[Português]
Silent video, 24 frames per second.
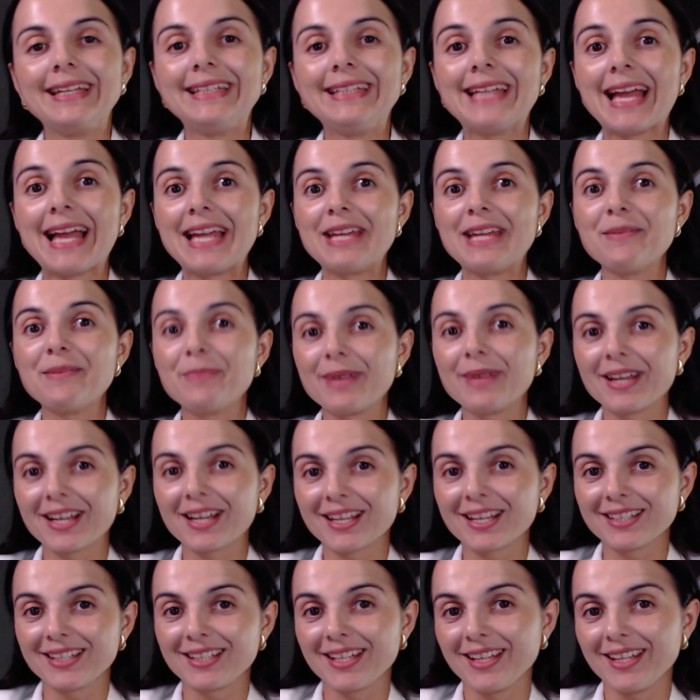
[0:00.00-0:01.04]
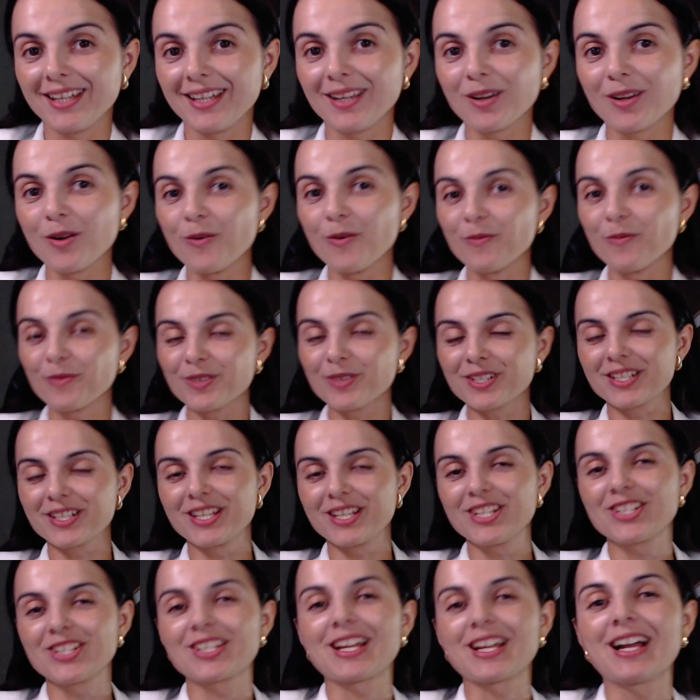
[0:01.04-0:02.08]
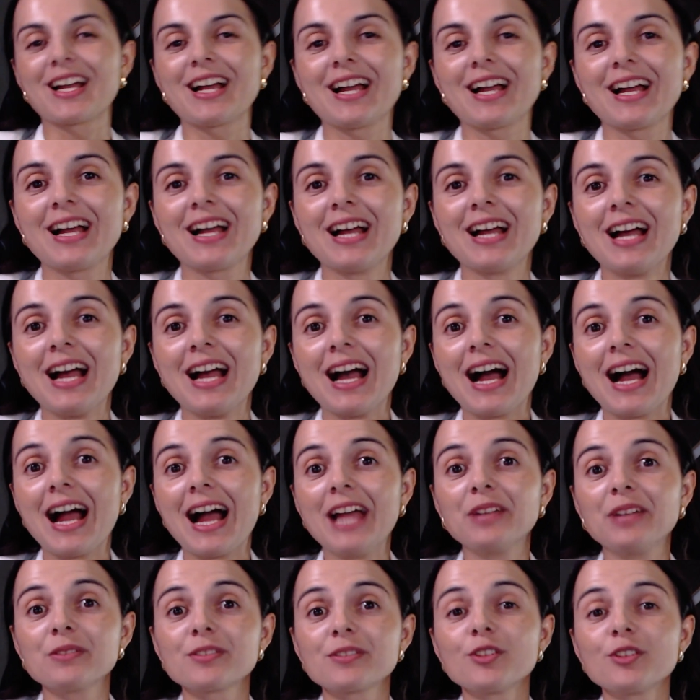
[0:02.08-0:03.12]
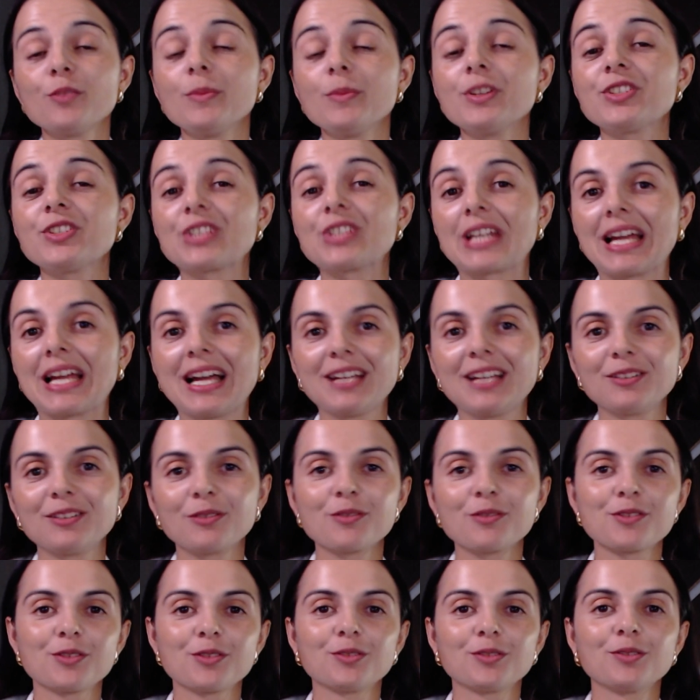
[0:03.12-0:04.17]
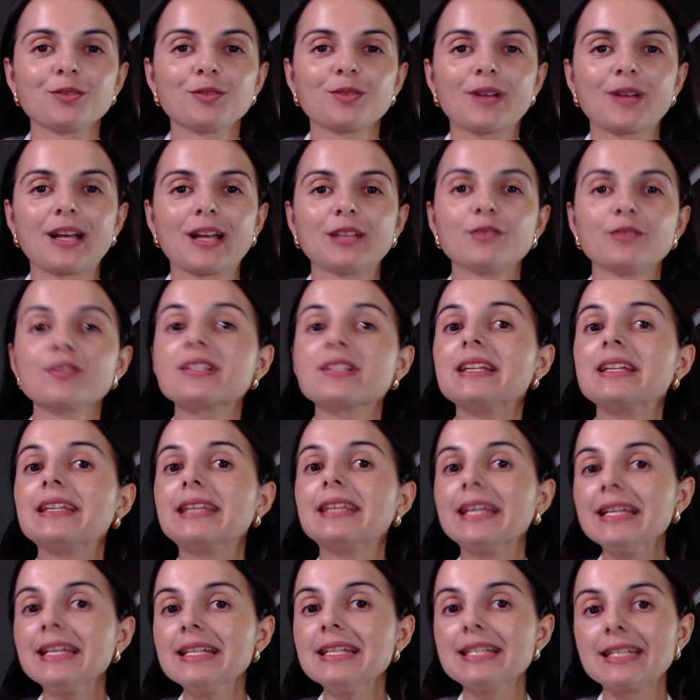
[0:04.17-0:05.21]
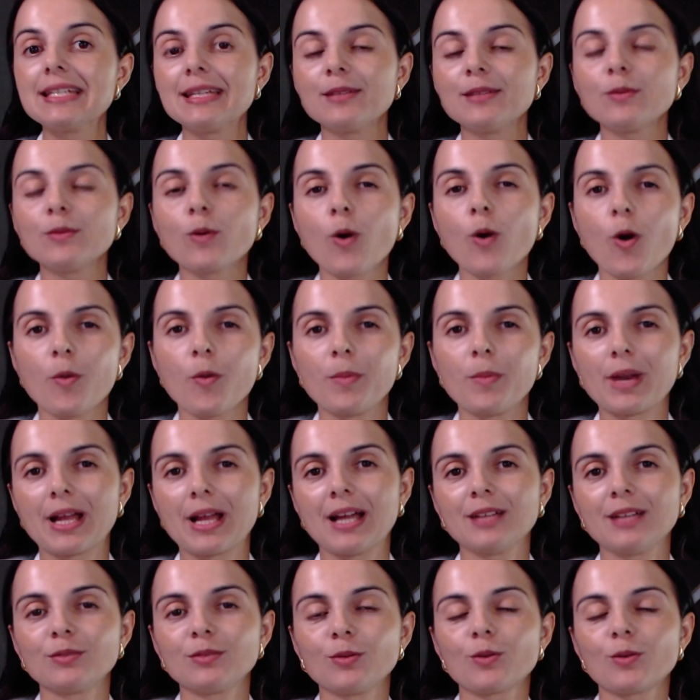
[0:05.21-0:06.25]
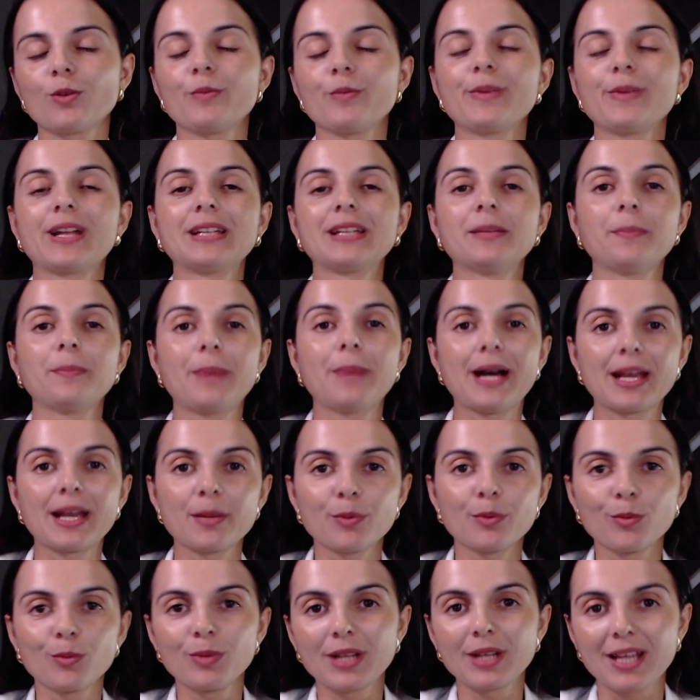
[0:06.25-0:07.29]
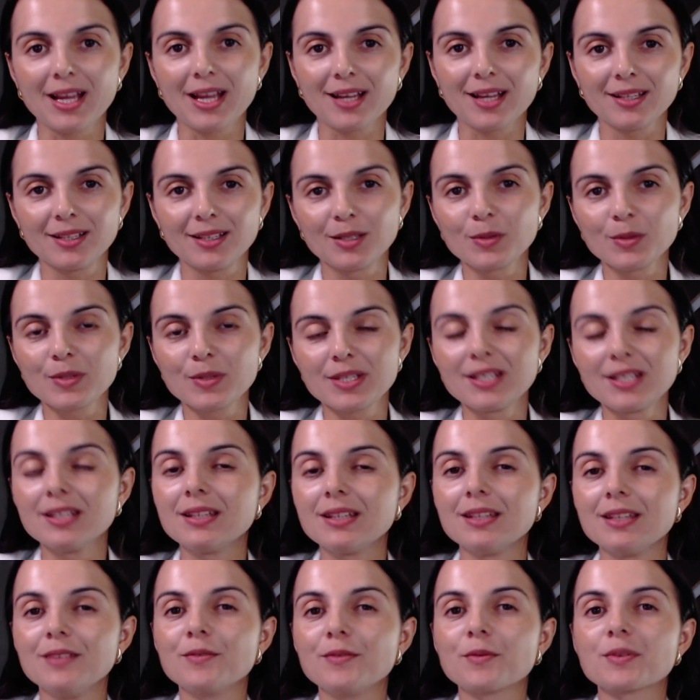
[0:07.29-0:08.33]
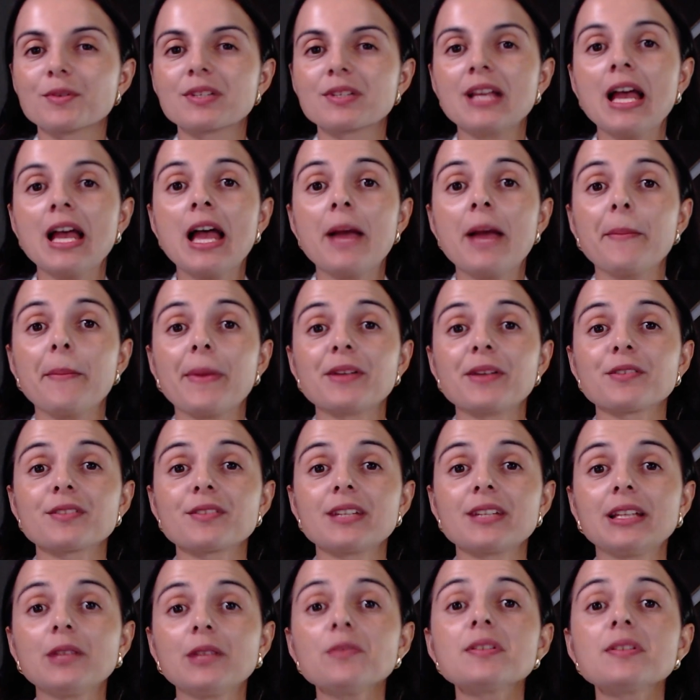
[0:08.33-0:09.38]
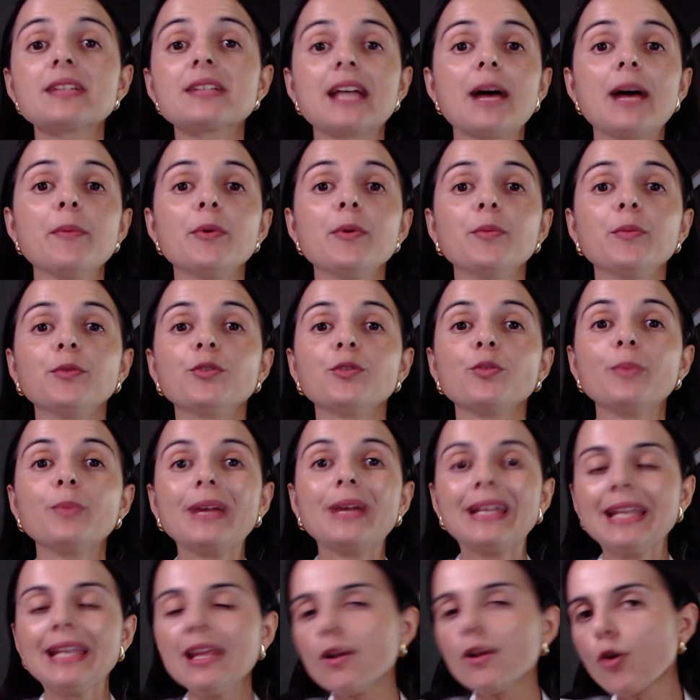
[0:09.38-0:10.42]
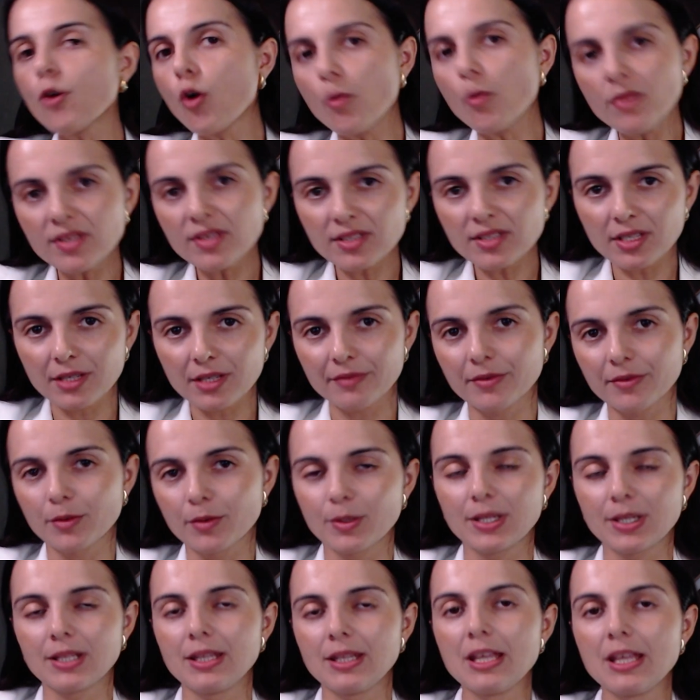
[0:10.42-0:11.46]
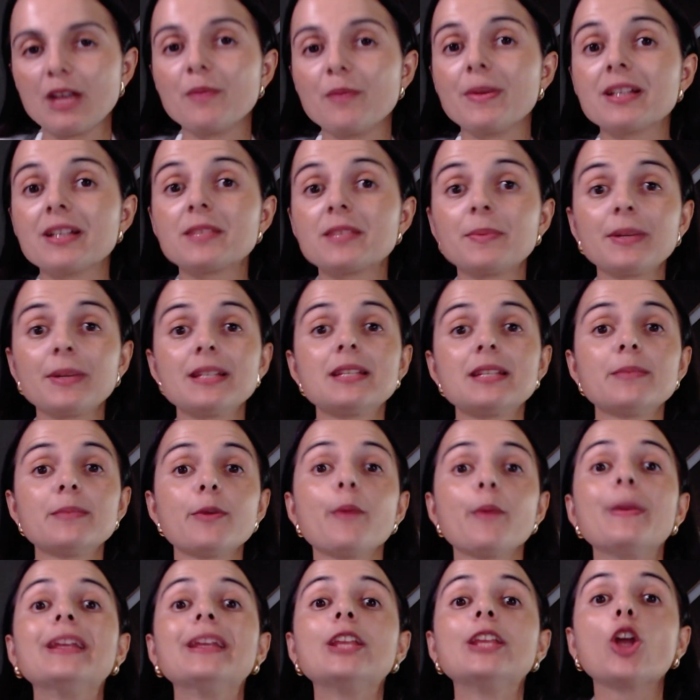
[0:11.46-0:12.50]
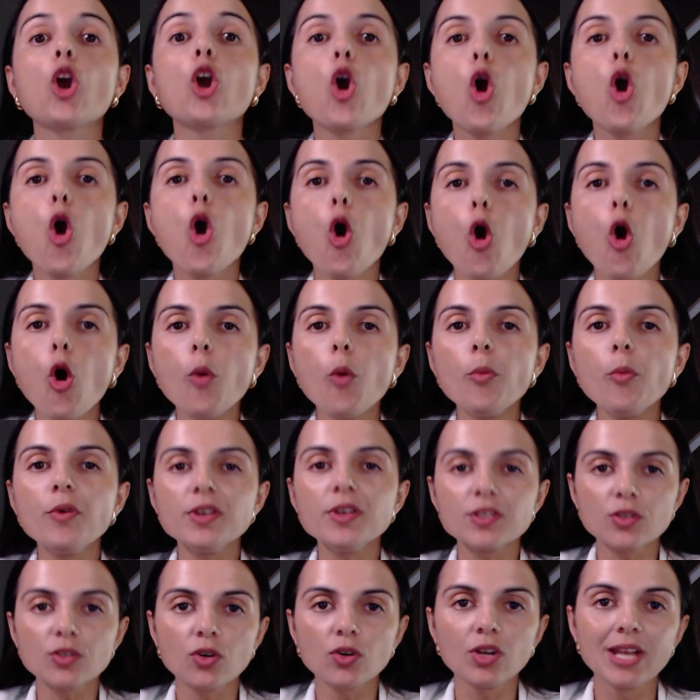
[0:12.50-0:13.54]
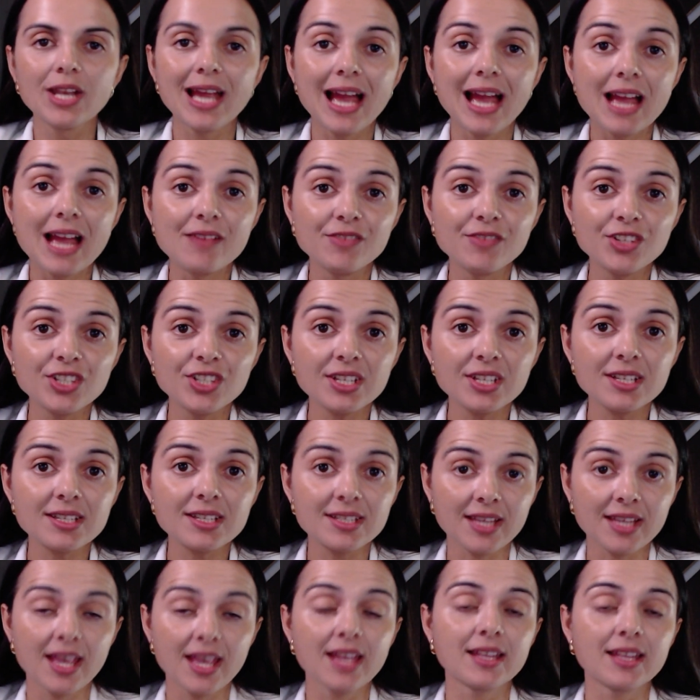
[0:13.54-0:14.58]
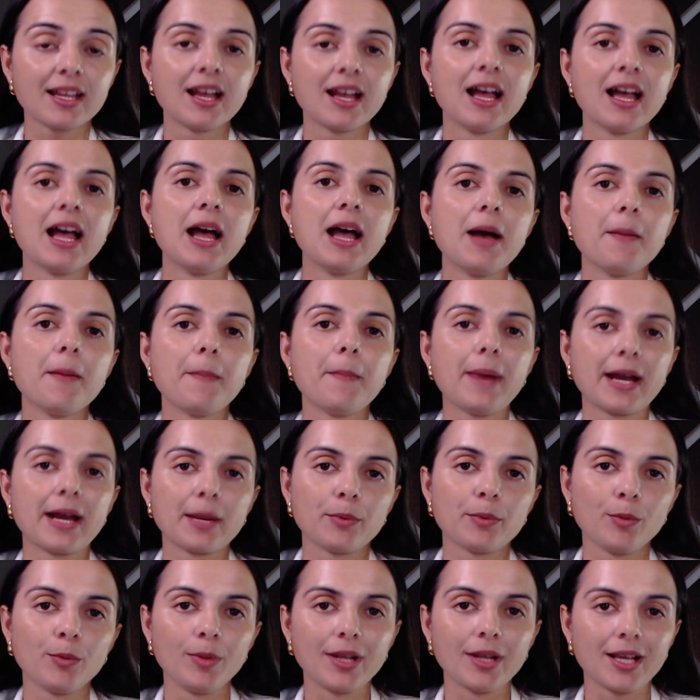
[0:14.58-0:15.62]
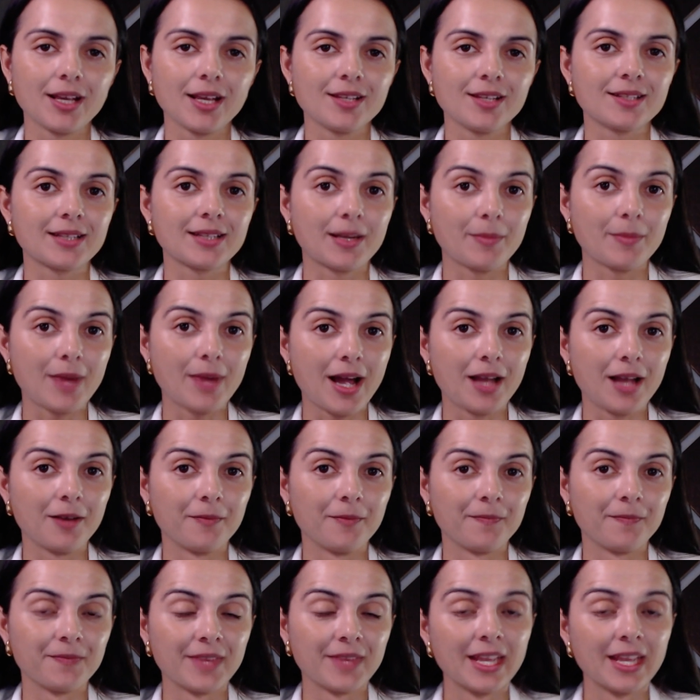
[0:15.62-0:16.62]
E aí, PHD, como você está? Aí, no seu mestrado, no seu doutorado, você tem sido cobrado ou cobrada para publicar artigos científicos, mas você não sabe muito bem nem como escrever o artigo, mas principalmente como escolher a revista certa para publicar esse trabalho.